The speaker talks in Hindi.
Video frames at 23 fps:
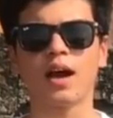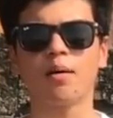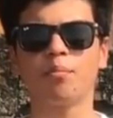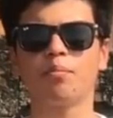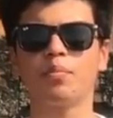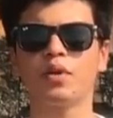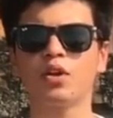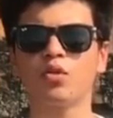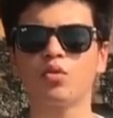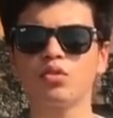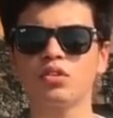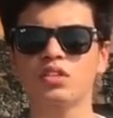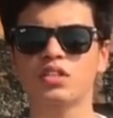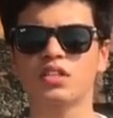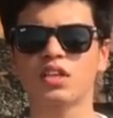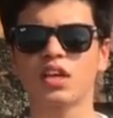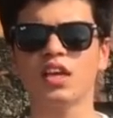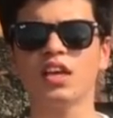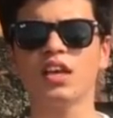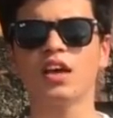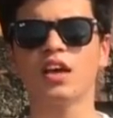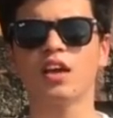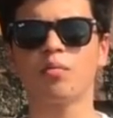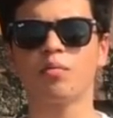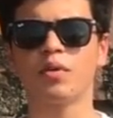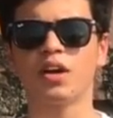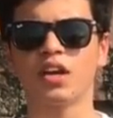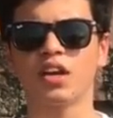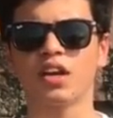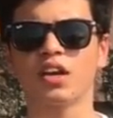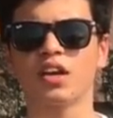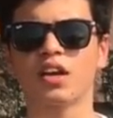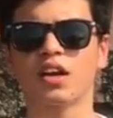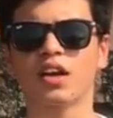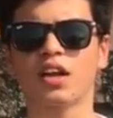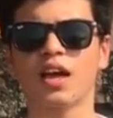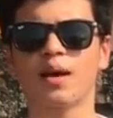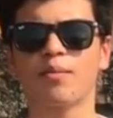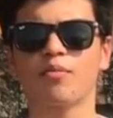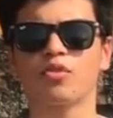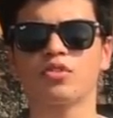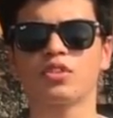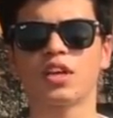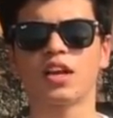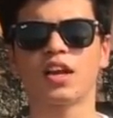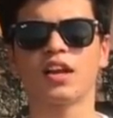आप बिल्कुल सही गेयर मेंटेन करके
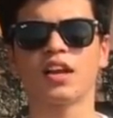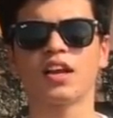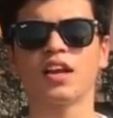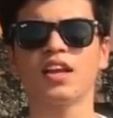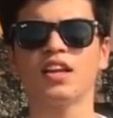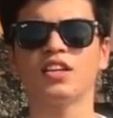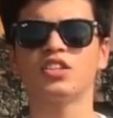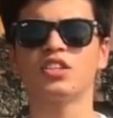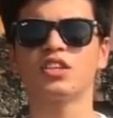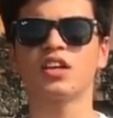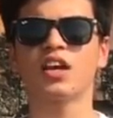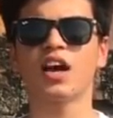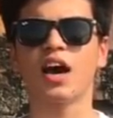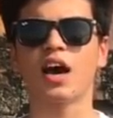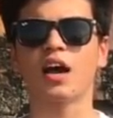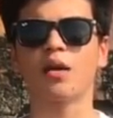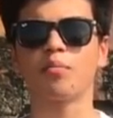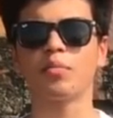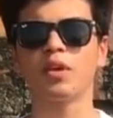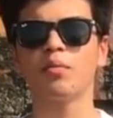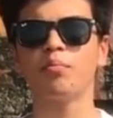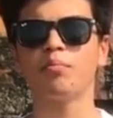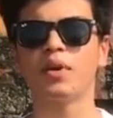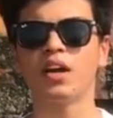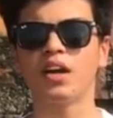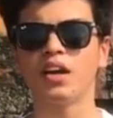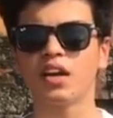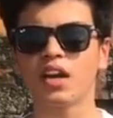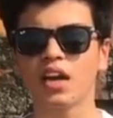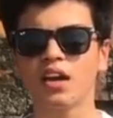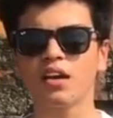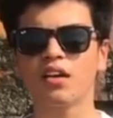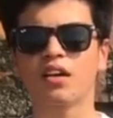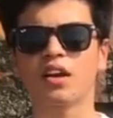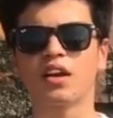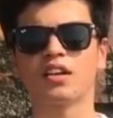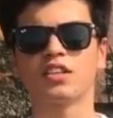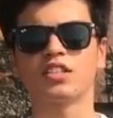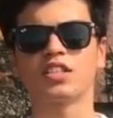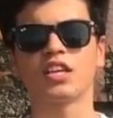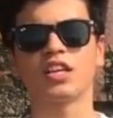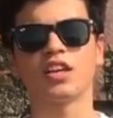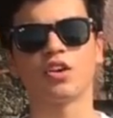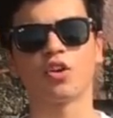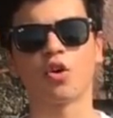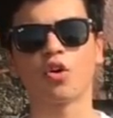आपको चलाना है इंजन का आरपीएम मेंटेन रहना
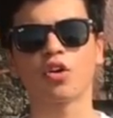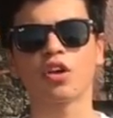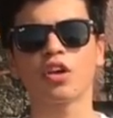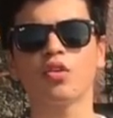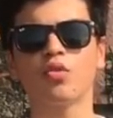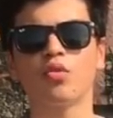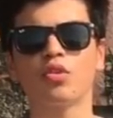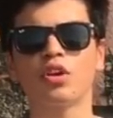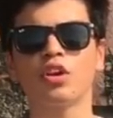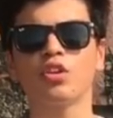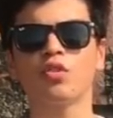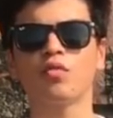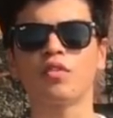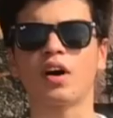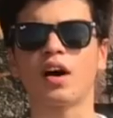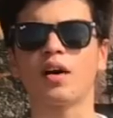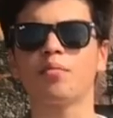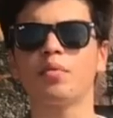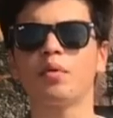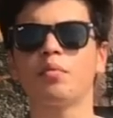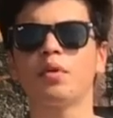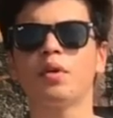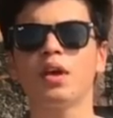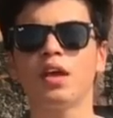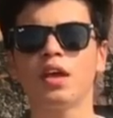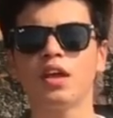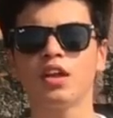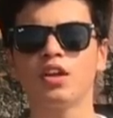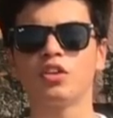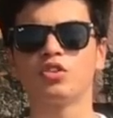चाहिए नॉकिंग होगी तो वहाँ पे भी